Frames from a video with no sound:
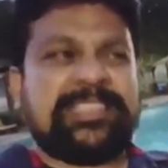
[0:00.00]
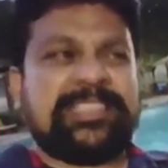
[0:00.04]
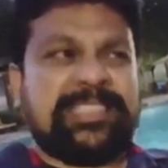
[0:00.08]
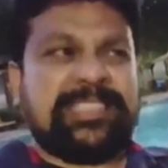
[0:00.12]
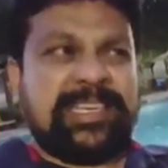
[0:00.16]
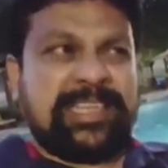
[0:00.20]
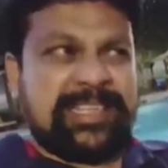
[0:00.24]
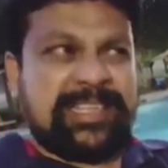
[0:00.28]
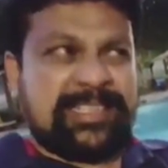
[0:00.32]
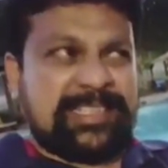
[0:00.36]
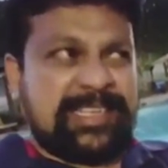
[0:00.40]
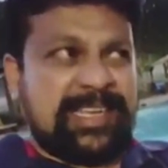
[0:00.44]

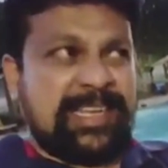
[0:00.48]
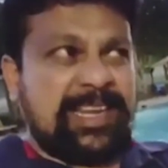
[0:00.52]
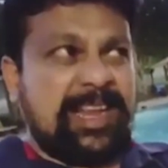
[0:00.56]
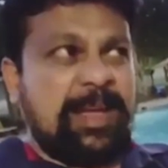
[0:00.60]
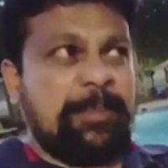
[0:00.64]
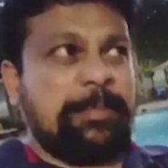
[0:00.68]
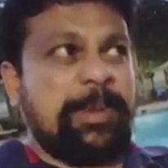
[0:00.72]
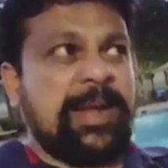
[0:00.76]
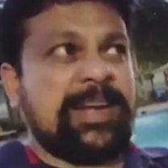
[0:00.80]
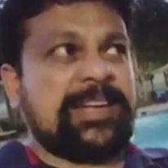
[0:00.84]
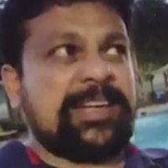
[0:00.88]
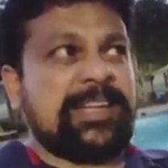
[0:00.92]
జనసేన
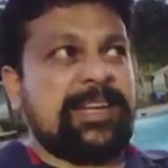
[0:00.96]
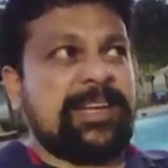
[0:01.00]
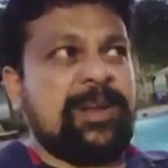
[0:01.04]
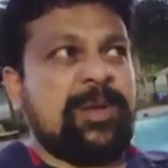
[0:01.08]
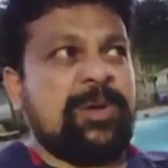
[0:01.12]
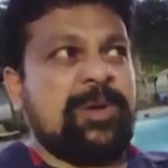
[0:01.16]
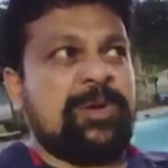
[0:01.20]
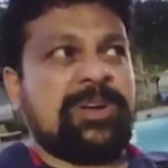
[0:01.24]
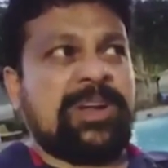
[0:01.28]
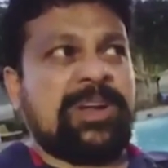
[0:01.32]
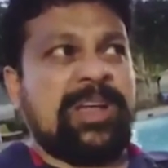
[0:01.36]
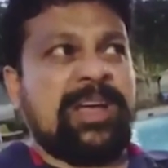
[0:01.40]

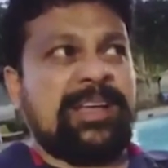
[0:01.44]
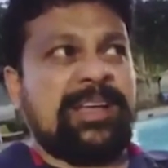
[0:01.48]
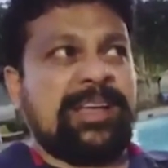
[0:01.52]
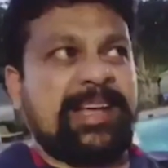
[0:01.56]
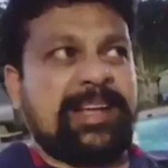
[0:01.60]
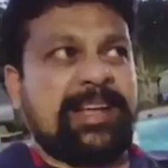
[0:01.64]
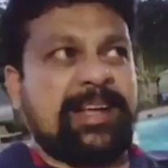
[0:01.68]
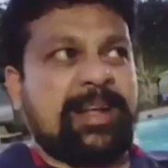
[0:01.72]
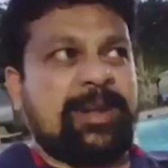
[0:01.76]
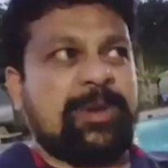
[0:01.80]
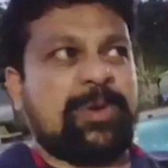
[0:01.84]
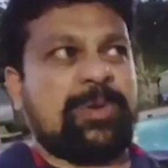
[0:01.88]
పార్టీలో ఉన్నా
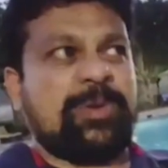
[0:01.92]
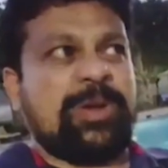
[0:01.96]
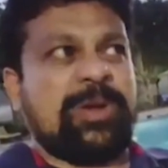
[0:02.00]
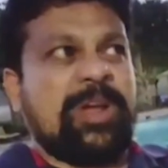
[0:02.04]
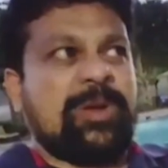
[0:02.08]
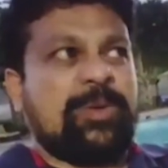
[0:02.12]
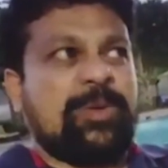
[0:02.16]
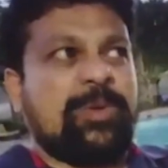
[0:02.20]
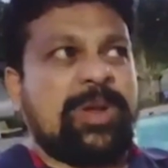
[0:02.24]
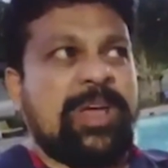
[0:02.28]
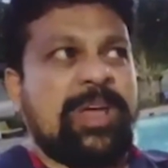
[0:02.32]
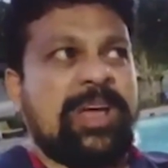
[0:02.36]
ఎక్కడున్నా
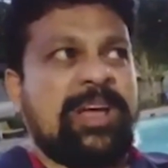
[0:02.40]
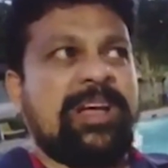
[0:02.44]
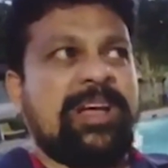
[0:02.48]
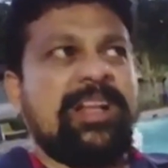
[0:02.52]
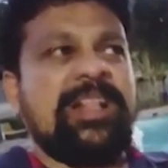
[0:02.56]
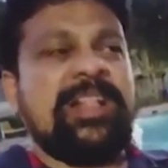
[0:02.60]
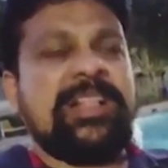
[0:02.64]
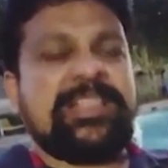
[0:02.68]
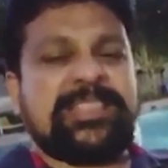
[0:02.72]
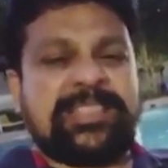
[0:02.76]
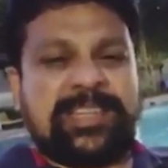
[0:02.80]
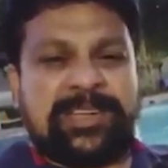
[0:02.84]
కూడా
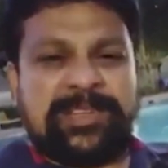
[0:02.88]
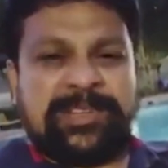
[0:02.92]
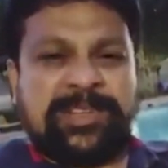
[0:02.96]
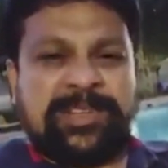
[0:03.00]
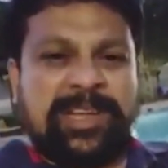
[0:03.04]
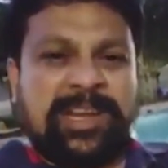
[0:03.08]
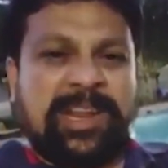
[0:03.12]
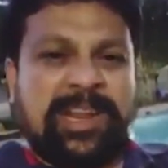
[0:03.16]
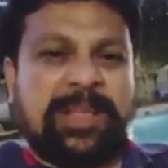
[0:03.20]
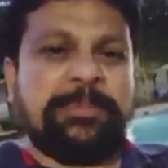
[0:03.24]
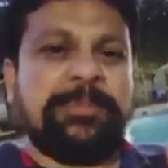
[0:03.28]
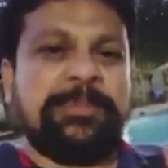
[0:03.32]

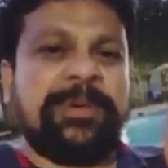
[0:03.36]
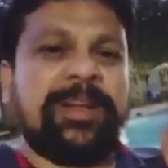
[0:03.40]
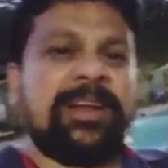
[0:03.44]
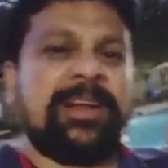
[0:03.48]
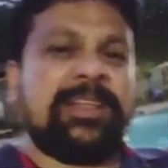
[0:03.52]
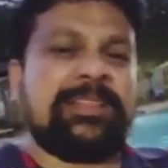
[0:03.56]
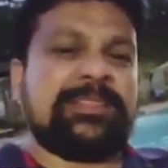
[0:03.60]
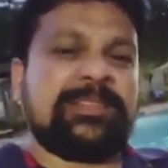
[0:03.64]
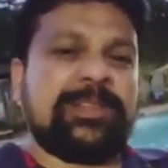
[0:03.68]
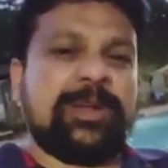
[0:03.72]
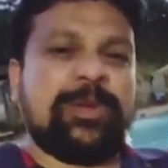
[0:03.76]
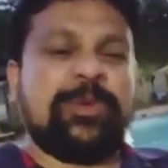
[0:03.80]
చిరంజీవి గారి
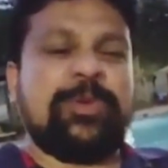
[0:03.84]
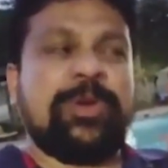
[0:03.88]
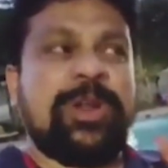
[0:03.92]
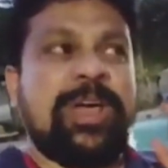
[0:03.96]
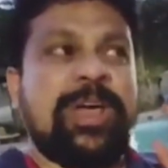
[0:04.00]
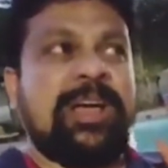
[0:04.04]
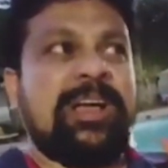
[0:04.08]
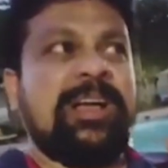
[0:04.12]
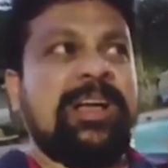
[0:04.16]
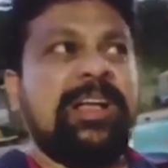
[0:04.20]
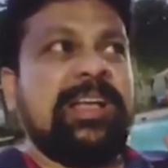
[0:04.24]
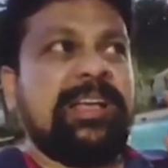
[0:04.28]
అభిమానులు అందరూ
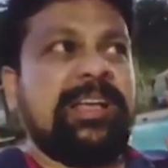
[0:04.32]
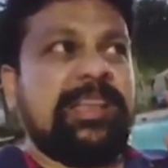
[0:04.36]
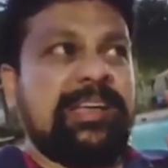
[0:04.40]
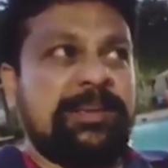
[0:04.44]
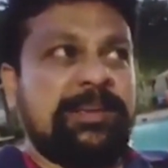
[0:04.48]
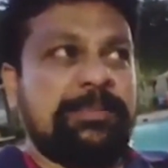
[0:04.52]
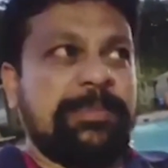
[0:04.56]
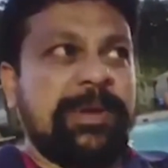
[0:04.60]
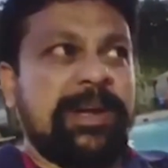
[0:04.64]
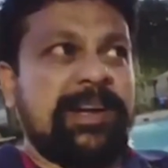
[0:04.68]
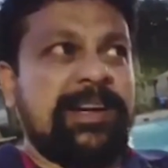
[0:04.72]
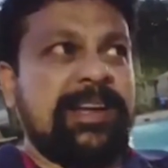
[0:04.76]
కూడా ఈ
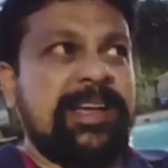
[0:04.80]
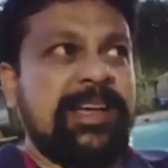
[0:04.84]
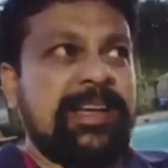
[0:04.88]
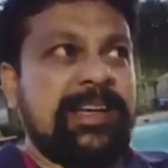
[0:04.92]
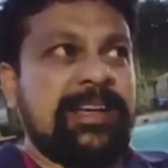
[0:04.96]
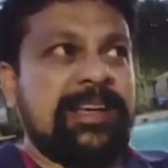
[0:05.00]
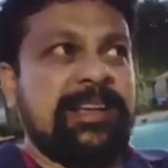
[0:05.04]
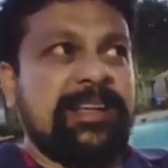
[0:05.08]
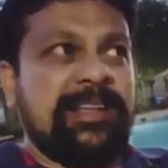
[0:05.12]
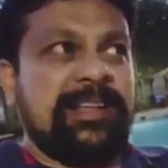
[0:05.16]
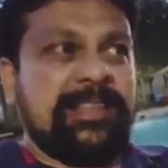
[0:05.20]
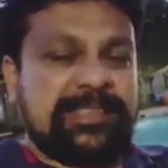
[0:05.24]
బర్త్డే
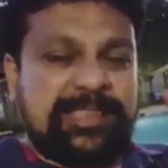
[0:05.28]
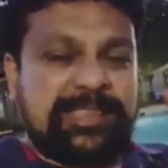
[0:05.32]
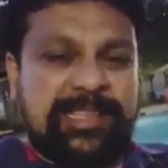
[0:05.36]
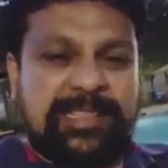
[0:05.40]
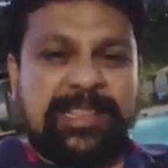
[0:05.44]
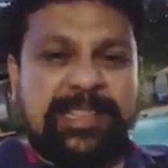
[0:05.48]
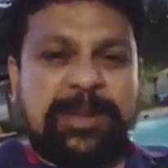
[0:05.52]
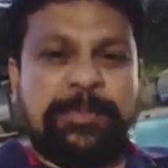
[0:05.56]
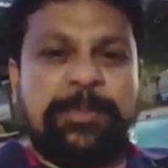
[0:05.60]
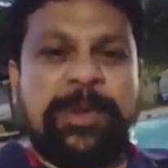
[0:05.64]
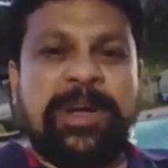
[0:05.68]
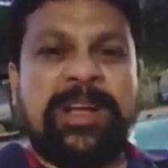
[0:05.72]

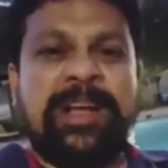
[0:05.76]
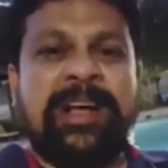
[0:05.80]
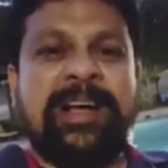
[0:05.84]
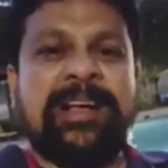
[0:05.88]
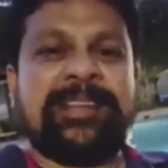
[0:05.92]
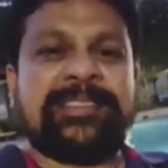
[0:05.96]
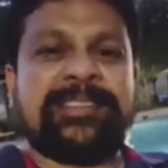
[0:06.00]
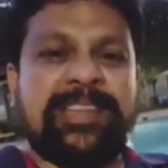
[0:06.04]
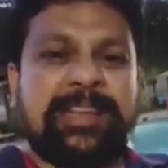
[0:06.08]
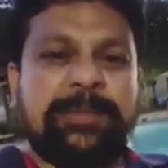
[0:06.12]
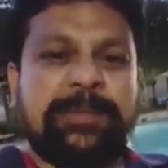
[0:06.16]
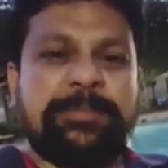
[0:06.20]
సందర్భంగా
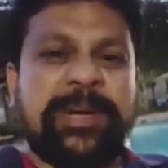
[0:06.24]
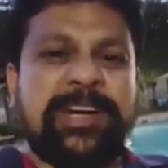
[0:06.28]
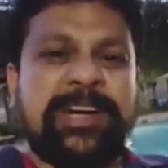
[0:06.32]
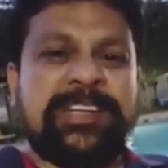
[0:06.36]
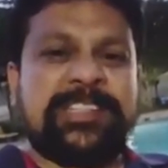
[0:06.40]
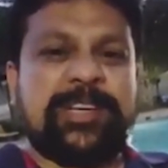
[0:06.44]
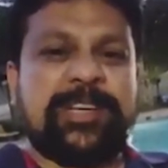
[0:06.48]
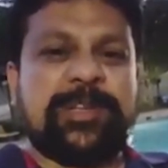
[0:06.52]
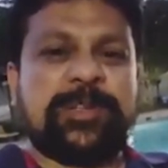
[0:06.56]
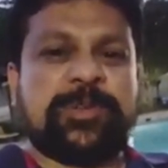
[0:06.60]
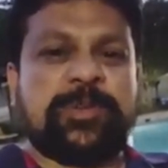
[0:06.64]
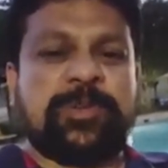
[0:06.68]
సెలబ్రేట్
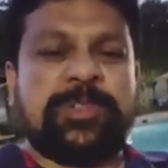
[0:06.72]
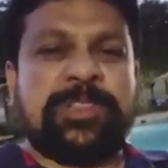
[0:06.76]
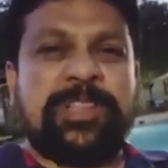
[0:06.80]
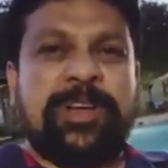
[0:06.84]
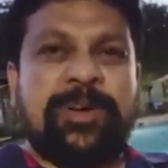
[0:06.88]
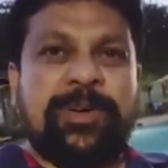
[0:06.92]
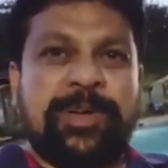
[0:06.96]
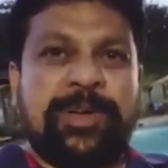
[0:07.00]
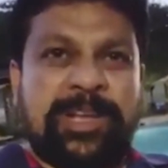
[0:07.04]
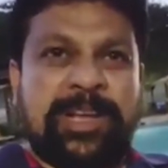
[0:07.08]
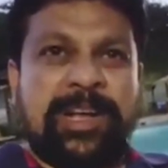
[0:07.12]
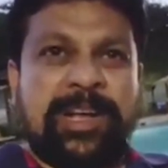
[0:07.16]

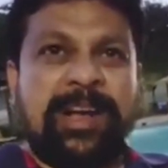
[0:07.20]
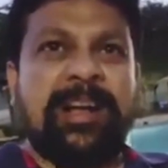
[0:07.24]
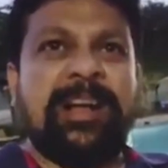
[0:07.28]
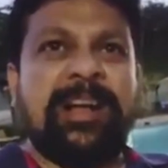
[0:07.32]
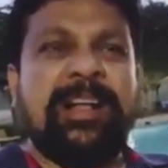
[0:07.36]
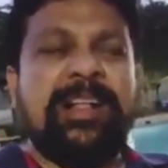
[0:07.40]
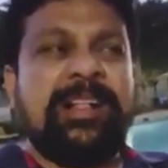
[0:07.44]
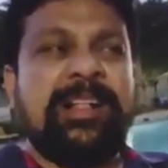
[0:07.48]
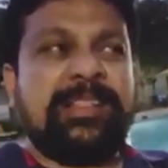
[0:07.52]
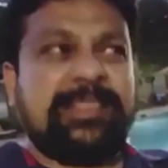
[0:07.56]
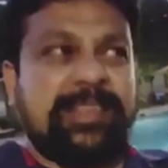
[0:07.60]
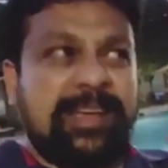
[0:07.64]
చేసుకుందాం ఇంకా
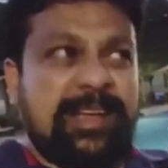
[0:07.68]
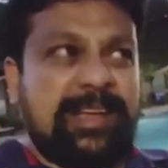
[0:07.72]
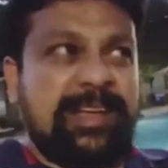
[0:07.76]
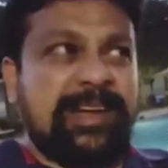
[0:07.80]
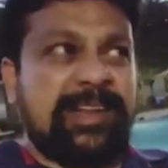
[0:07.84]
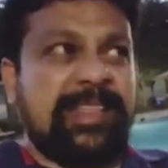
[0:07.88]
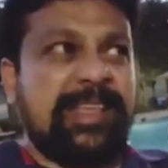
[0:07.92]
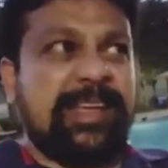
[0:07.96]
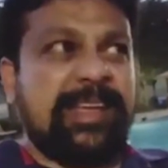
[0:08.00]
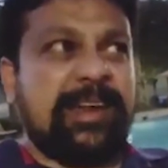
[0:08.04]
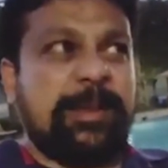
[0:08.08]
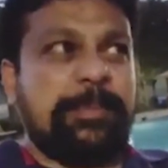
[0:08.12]

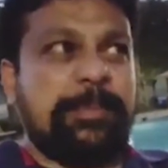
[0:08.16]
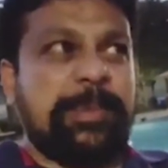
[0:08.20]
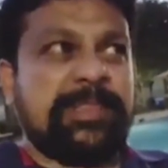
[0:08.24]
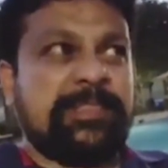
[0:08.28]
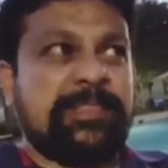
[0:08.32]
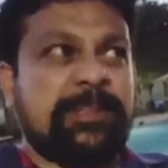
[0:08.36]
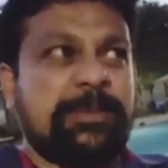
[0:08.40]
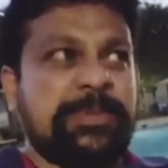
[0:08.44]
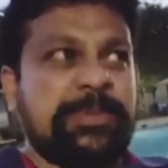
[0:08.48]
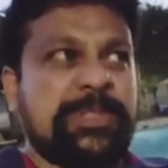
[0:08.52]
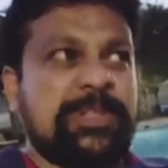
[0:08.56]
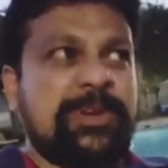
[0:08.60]
దగ్గర దగ్గర
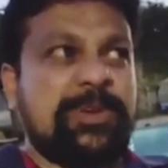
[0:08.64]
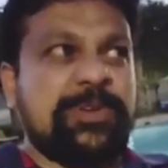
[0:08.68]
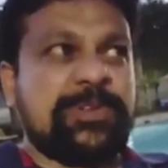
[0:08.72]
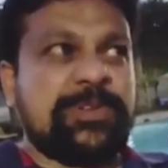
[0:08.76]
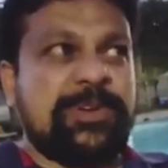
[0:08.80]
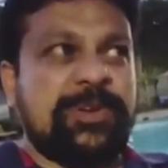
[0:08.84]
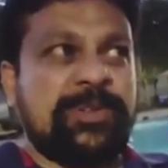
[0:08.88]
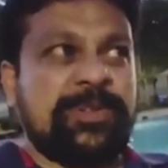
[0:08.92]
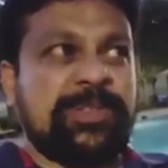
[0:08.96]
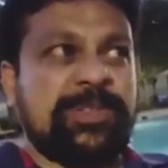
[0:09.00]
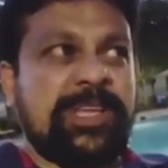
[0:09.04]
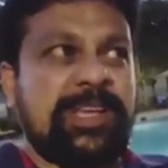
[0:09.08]
పంతొమ్మిది
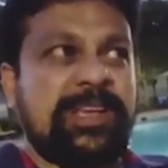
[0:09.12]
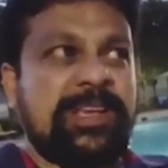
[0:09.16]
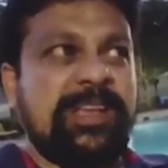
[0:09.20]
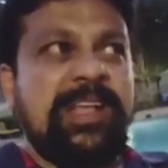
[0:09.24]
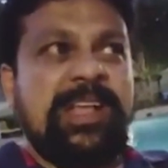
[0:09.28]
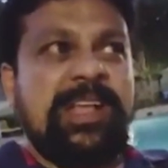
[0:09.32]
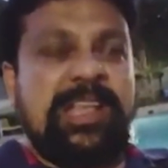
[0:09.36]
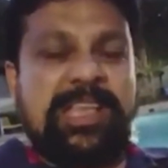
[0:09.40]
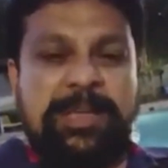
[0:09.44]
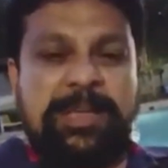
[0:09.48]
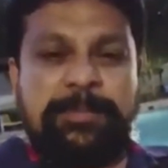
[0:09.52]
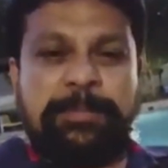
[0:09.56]
రోజులు ఉంది
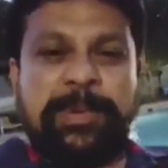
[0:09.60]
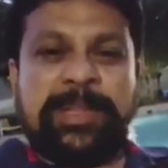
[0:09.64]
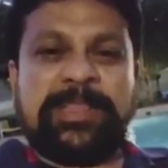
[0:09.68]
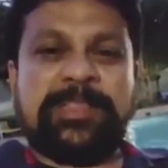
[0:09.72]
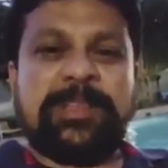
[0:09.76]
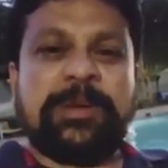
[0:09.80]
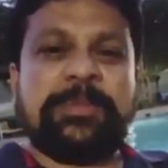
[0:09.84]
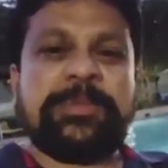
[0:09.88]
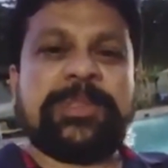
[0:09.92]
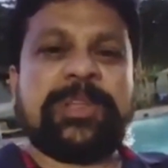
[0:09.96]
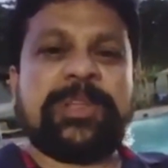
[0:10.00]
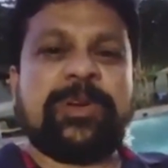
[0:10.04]
ఈ
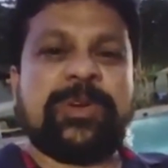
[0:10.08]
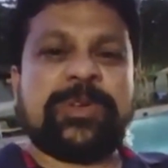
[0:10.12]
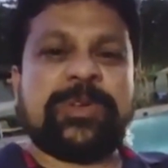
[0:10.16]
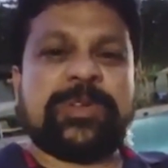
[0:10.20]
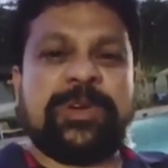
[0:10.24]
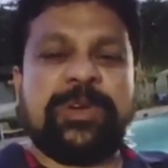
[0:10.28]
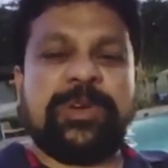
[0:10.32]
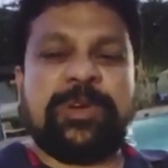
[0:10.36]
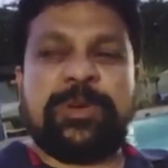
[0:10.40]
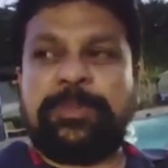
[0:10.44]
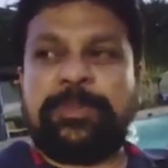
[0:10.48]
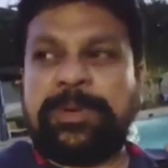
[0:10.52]
పంతొమ్మిది
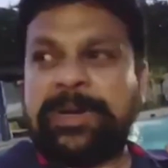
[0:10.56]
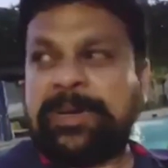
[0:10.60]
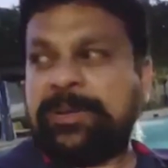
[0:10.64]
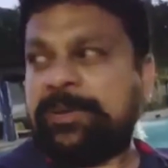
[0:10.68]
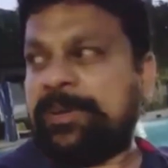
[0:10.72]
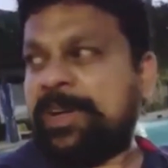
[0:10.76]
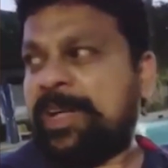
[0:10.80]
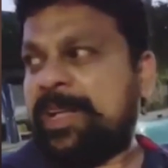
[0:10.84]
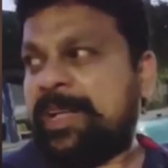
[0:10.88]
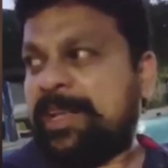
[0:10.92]
రోజులు మనం